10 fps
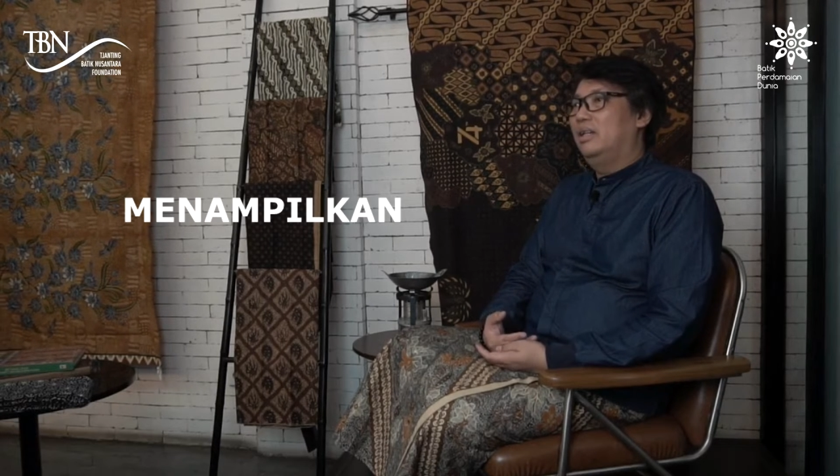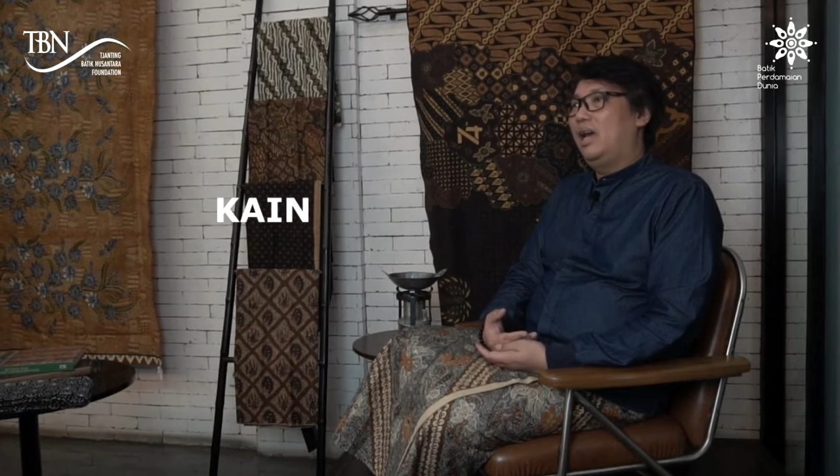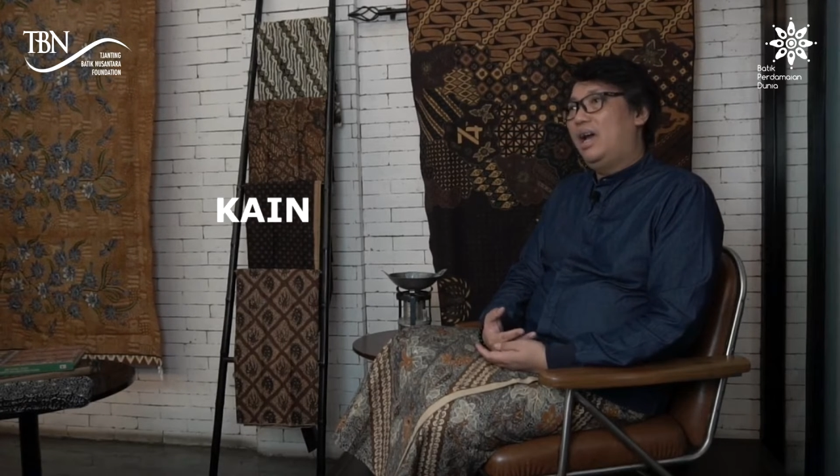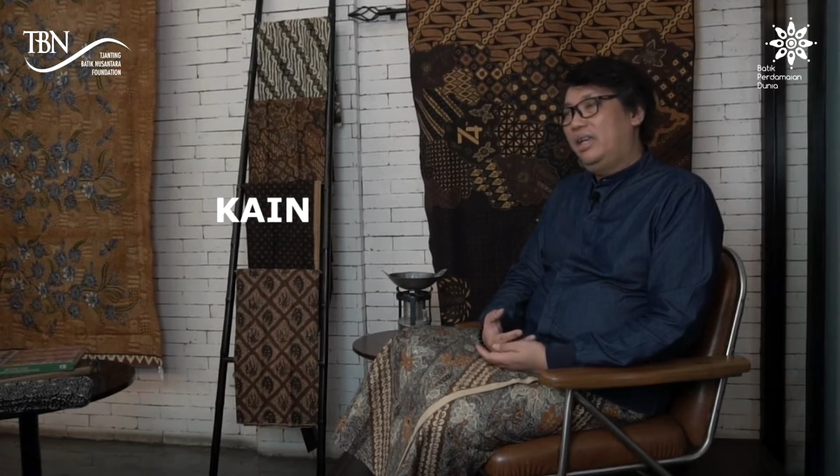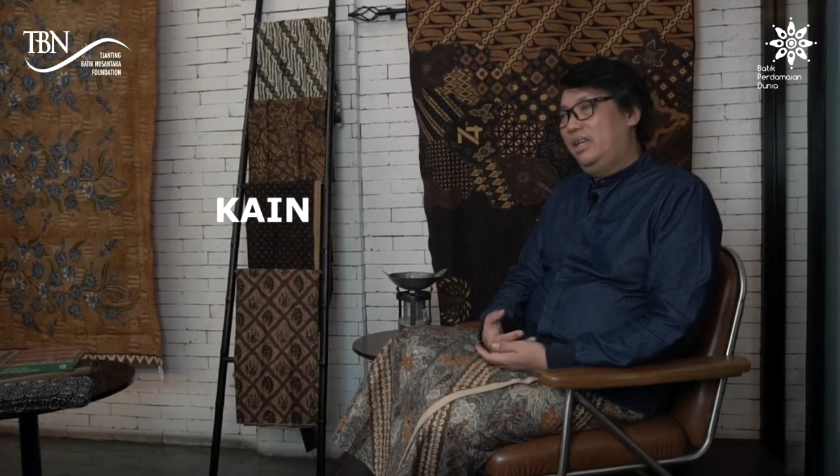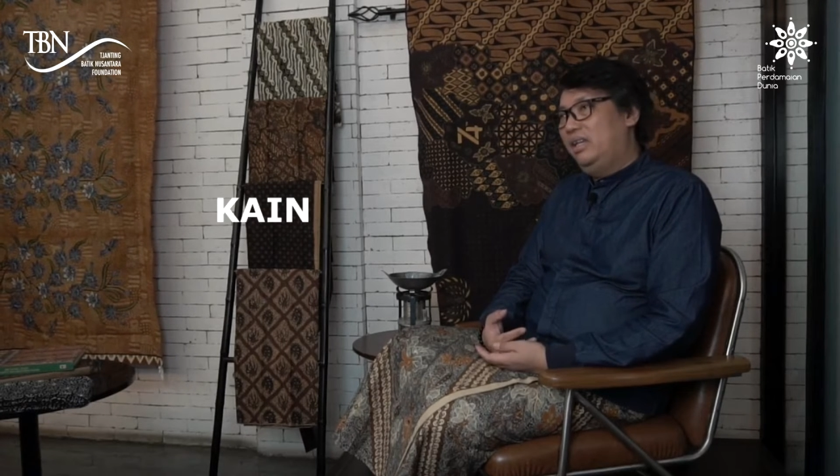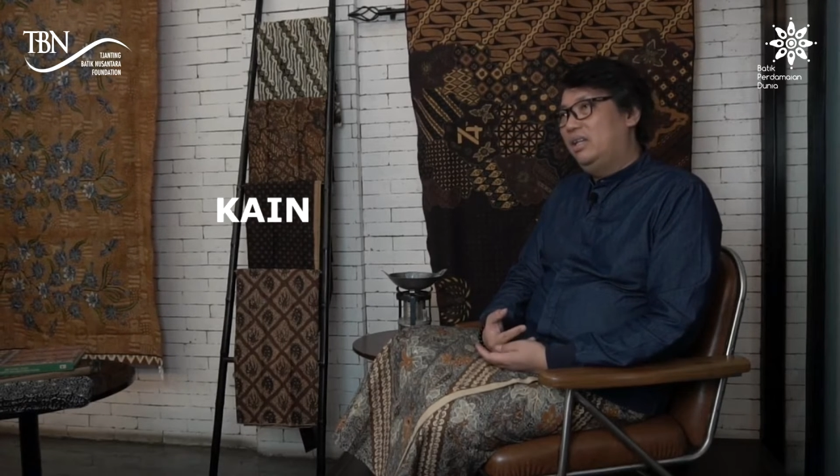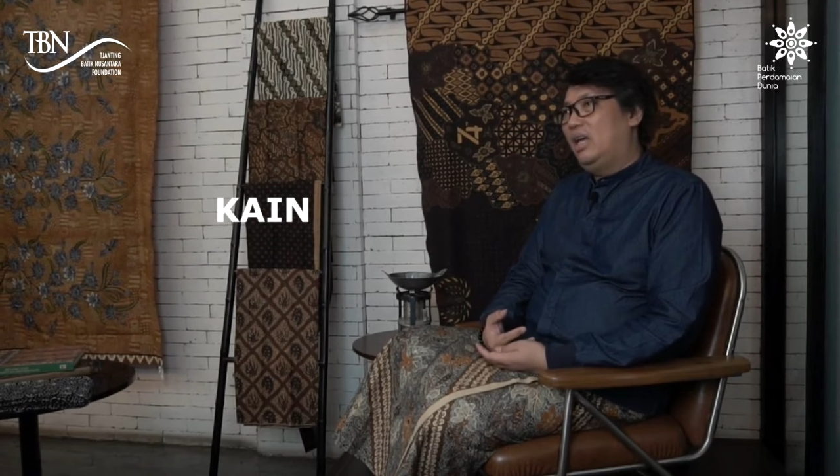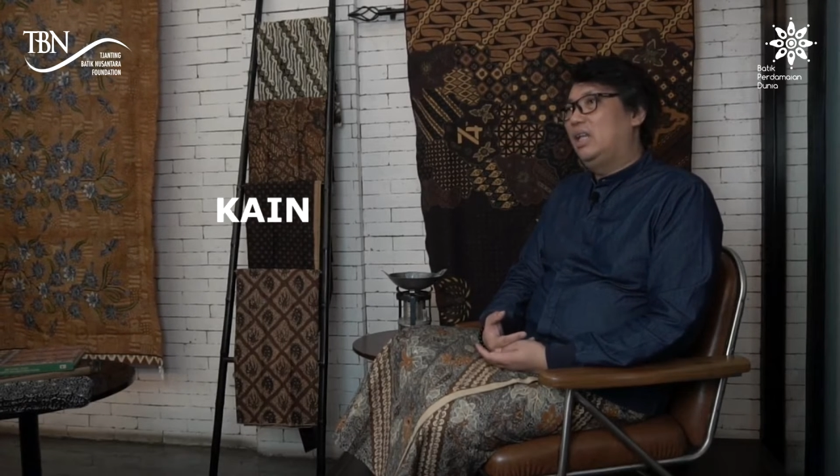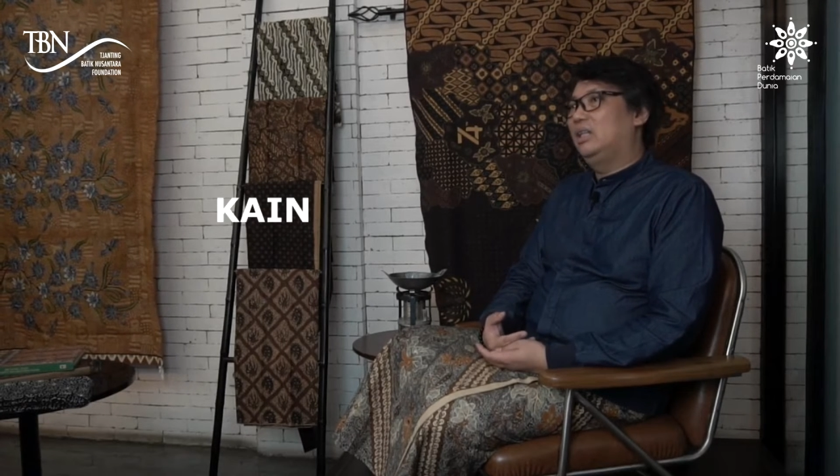
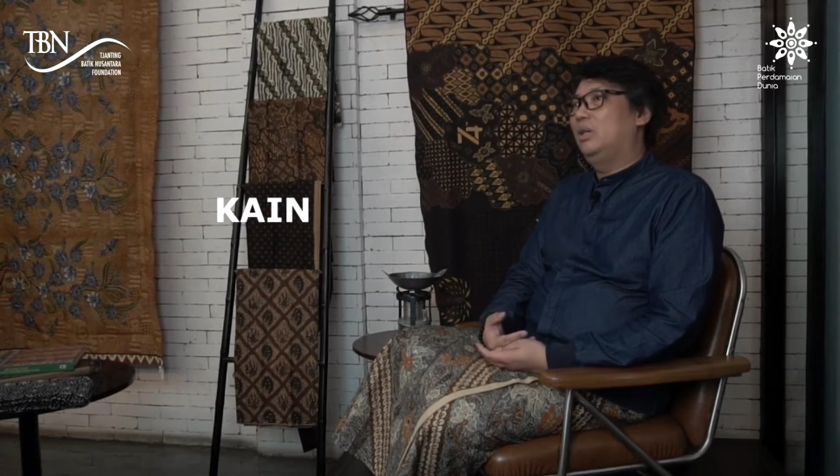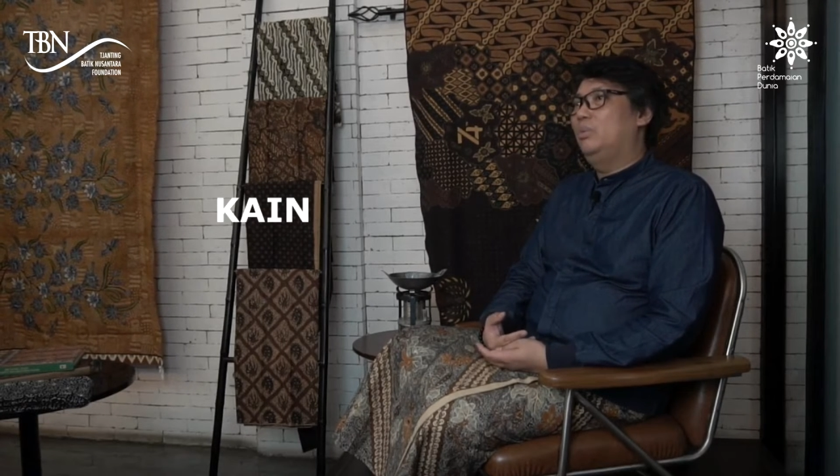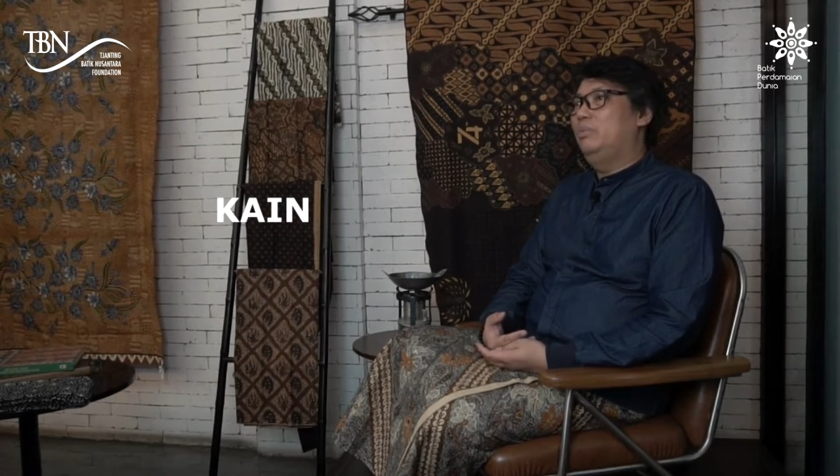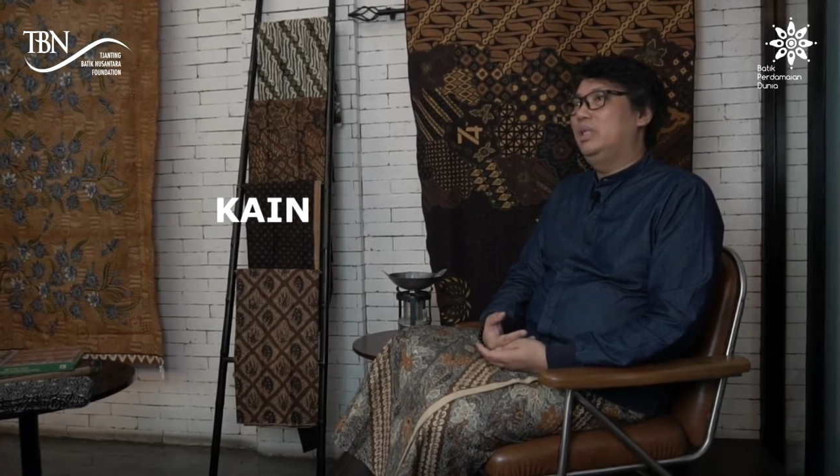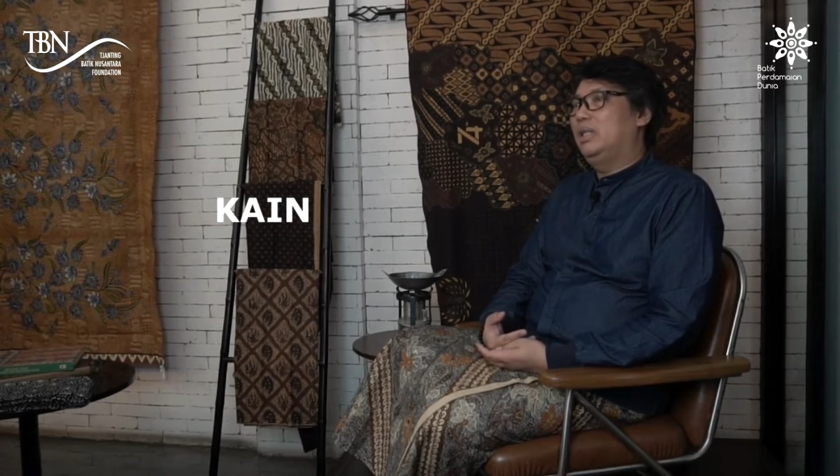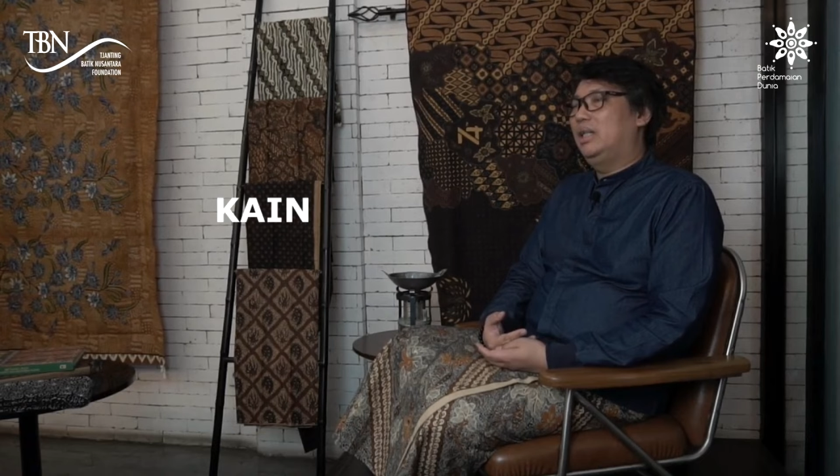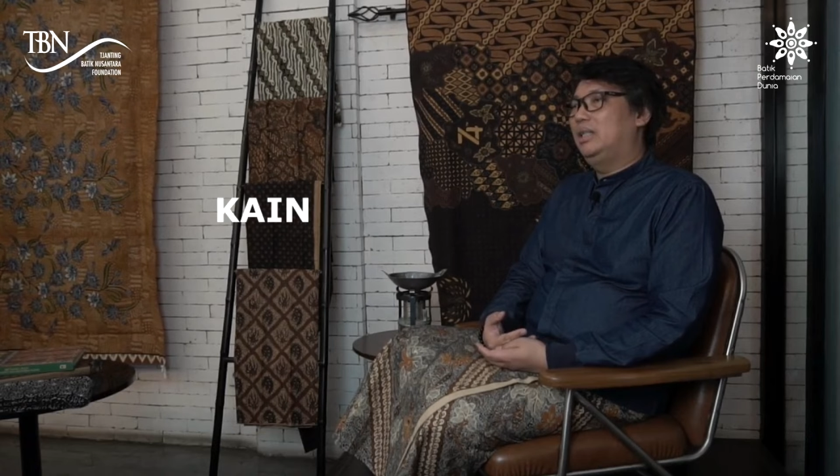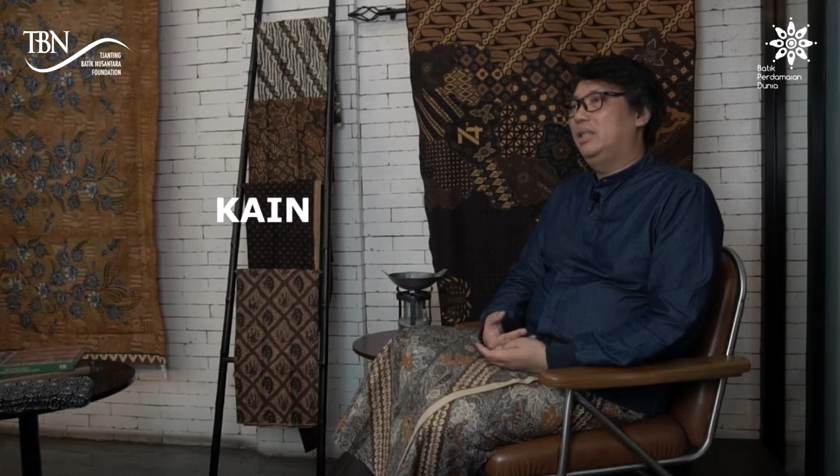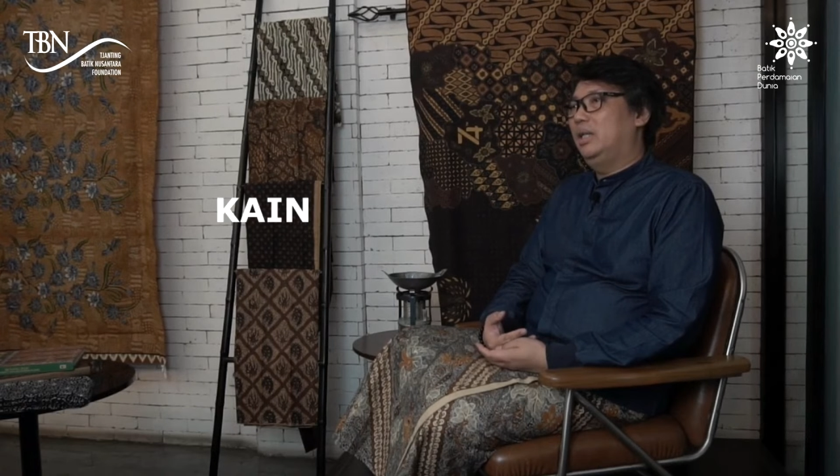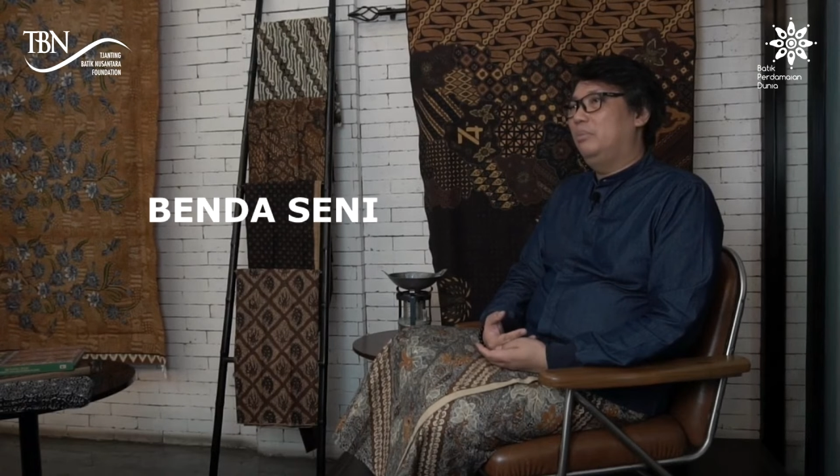kain atau
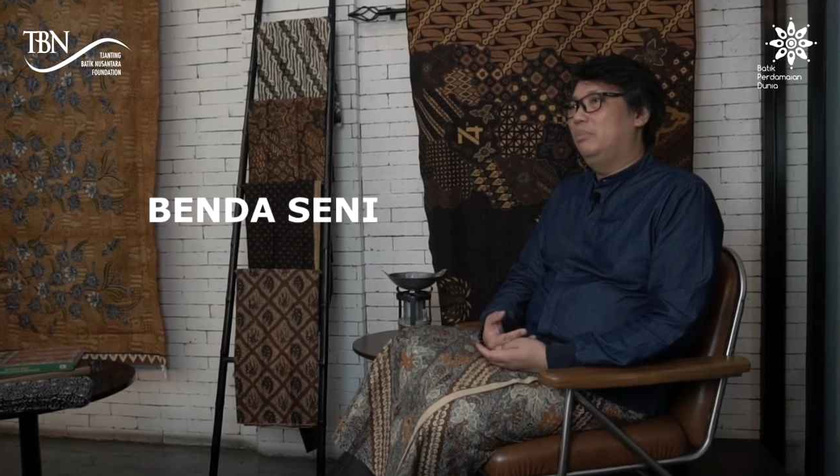misalnya